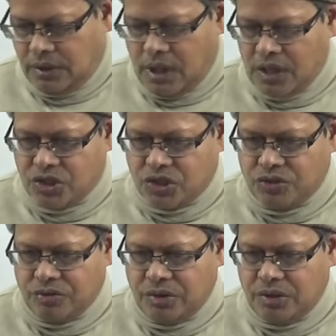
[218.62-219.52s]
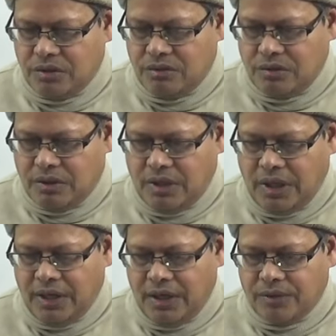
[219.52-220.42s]
लास्ट
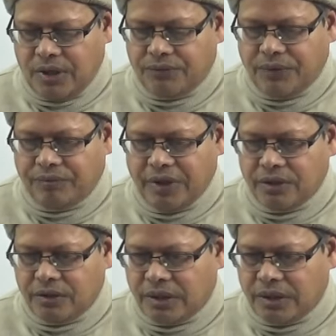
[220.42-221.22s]
टेन फिफ्टीन